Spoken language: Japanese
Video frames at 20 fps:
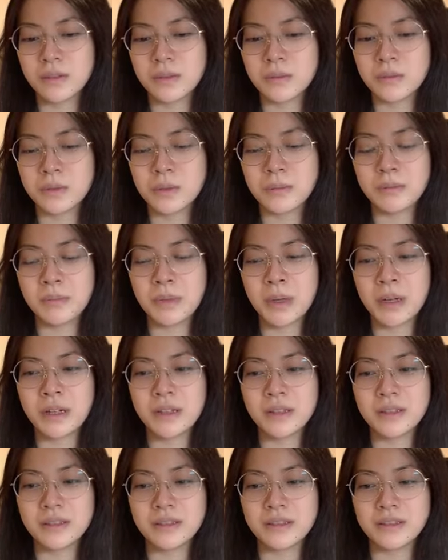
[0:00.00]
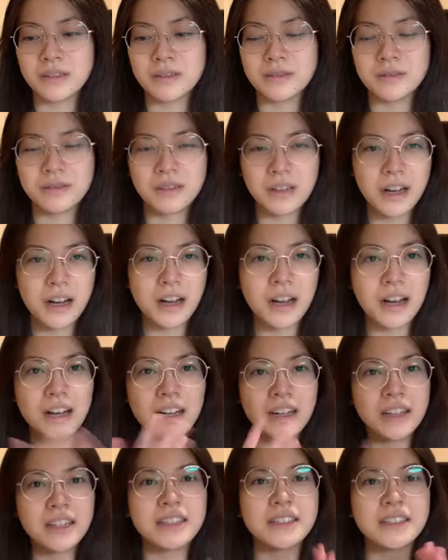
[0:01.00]
ういっぱいう
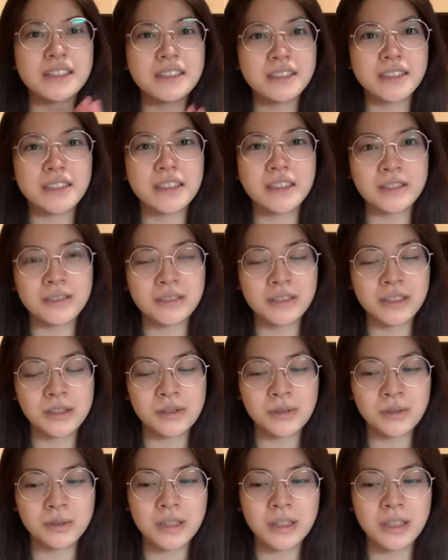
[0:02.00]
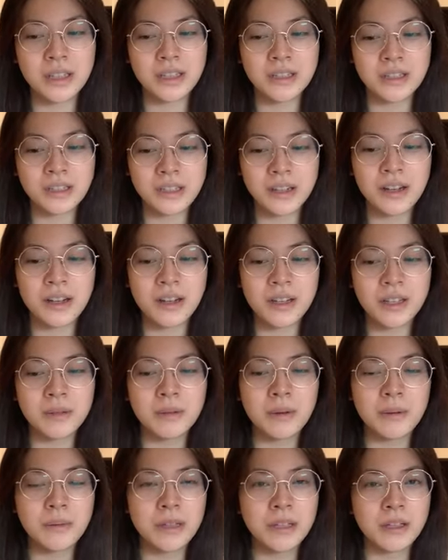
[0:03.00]
わーって言った状態だったから
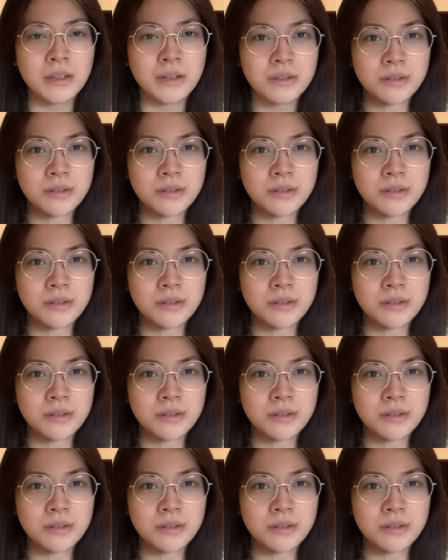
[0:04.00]
今まだ